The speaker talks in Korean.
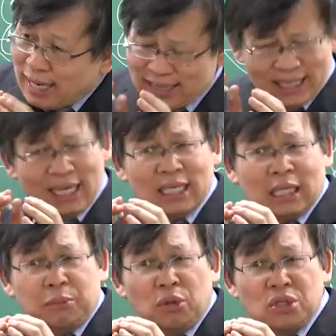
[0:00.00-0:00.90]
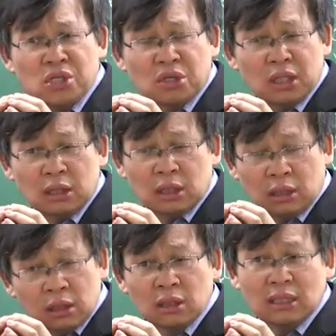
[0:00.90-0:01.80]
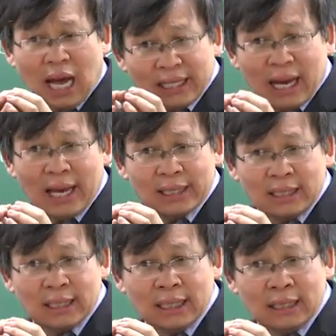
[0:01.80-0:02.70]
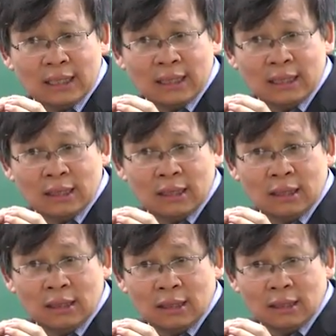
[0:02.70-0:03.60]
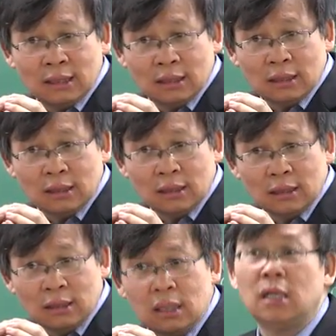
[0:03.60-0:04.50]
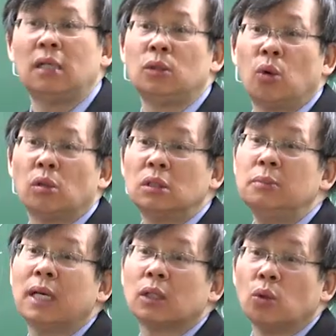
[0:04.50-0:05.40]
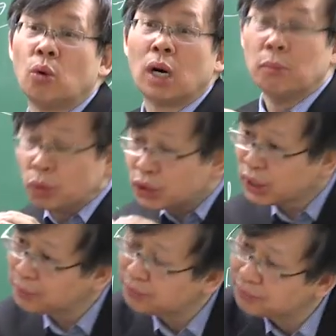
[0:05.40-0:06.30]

가장 기본적인 그릇 하나의 크기를 요 의미하는 용어가 뭐죠?